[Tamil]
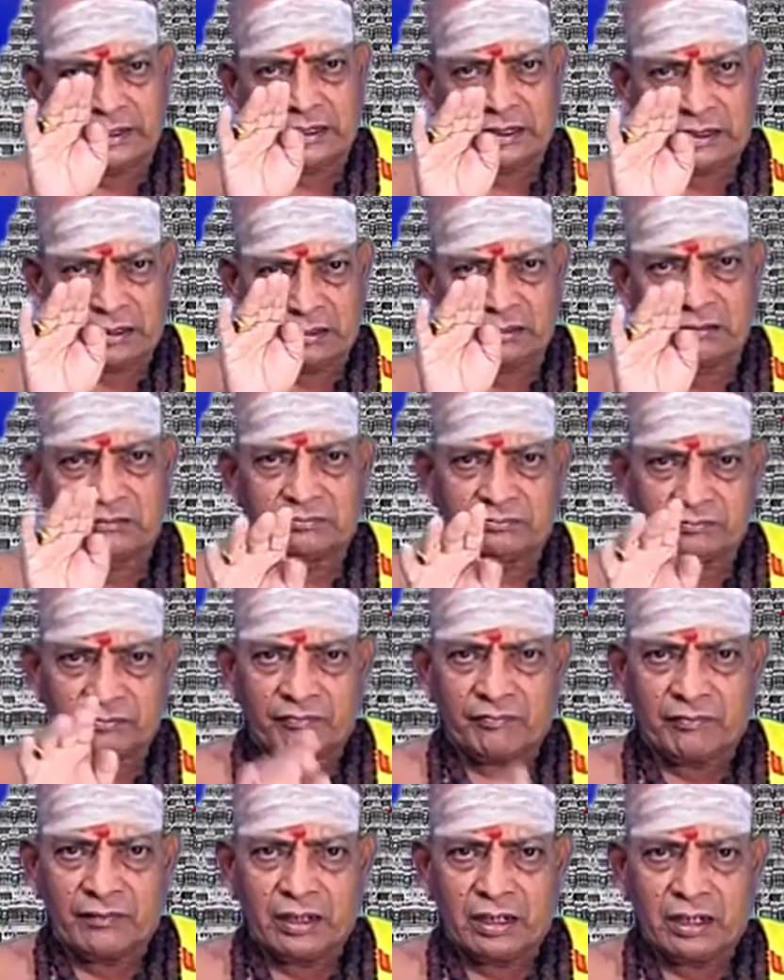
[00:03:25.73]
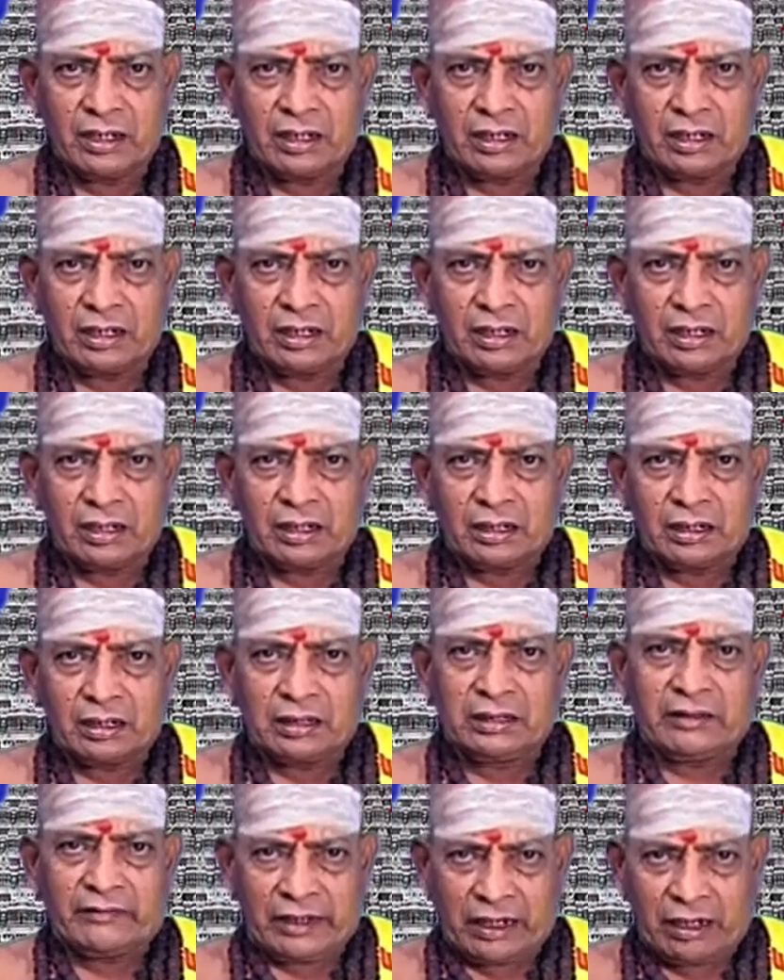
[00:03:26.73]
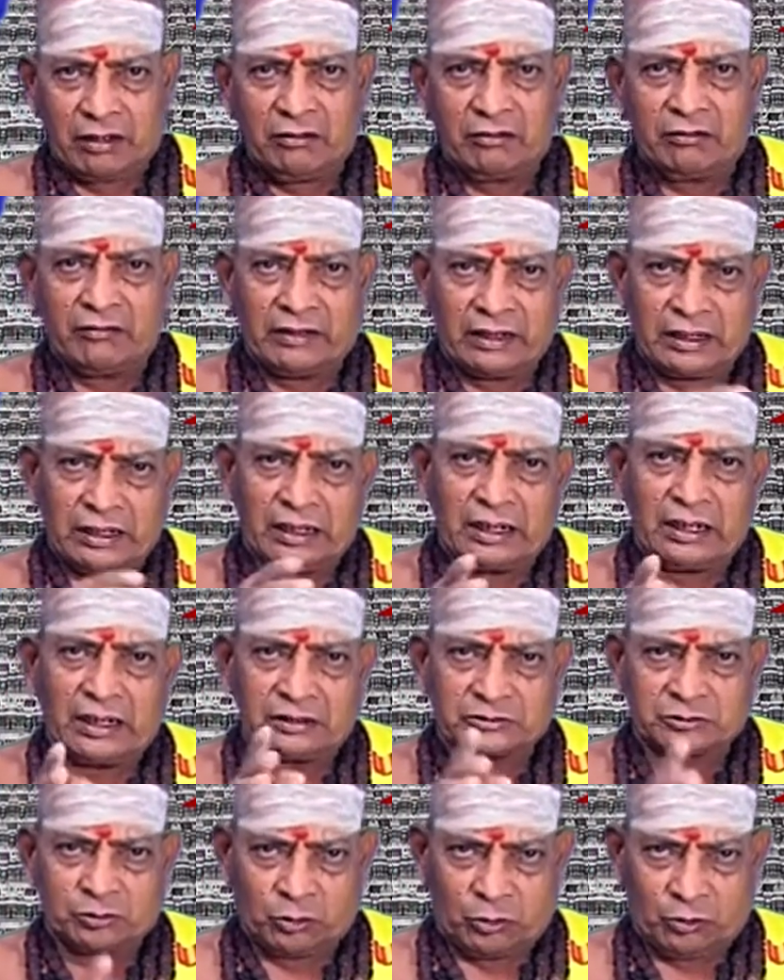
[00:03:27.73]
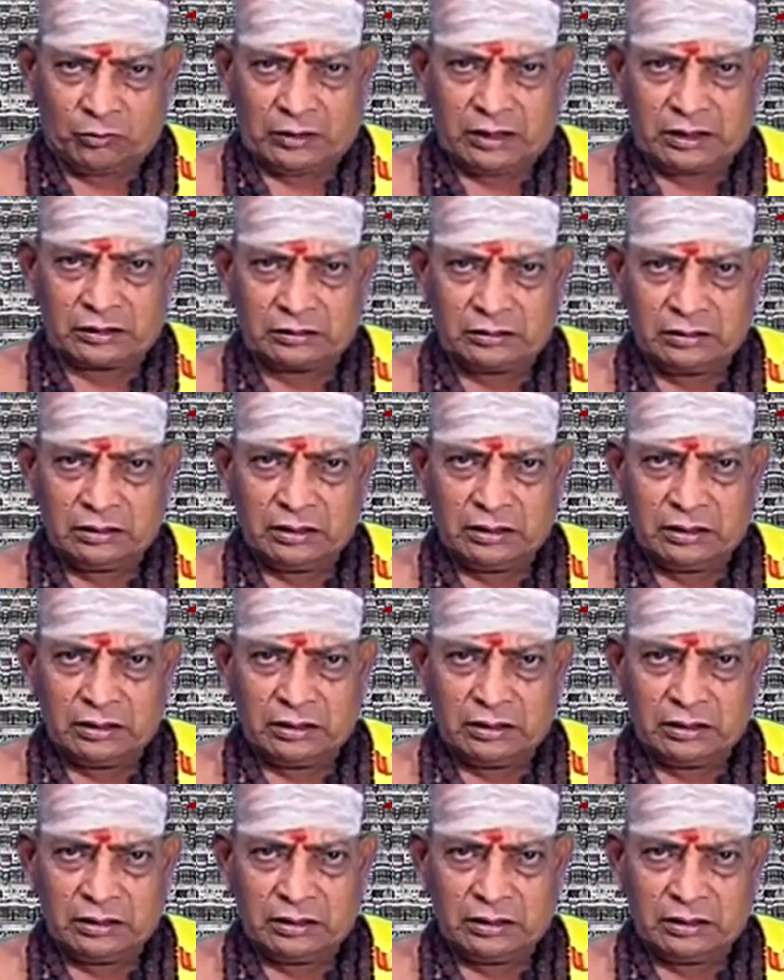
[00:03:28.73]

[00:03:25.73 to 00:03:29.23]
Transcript: இயலும் இதை வடலூர் வள்ளலார் சொல்லுவார்